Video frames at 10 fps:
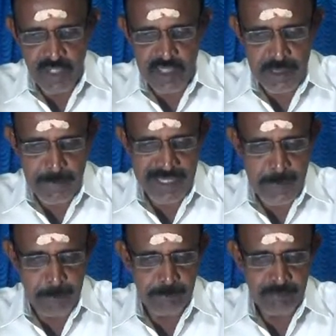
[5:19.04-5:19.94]
ராசி
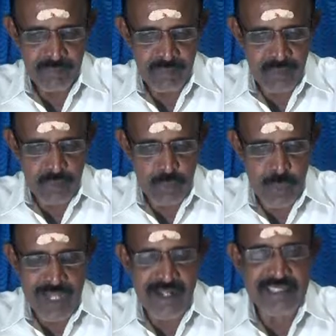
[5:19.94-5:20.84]
மீனம்
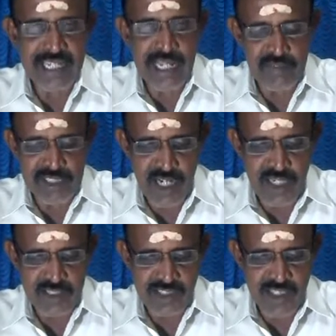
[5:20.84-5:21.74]
துளாராசியிலே விசாக
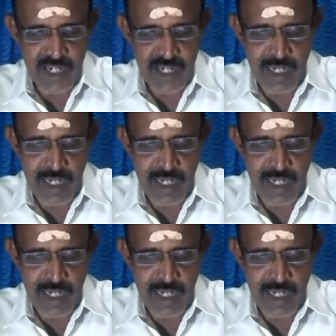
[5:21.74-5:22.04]
நட்சத்திர